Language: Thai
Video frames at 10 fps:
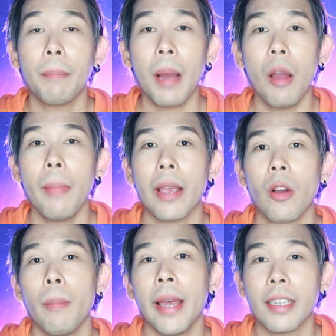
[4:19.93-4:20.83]
เป้าหมาย
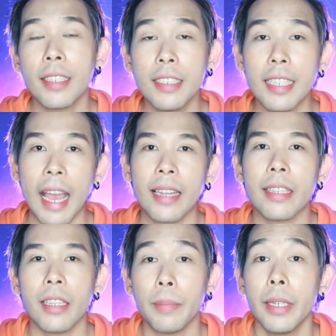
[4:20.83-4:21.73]
ของมันก็คือการ
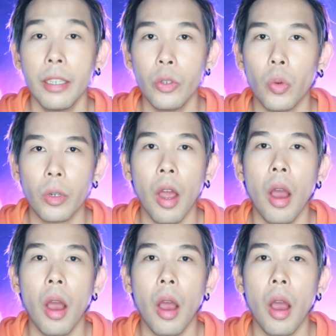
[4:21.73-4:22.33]
กินเพื่ออยู่ร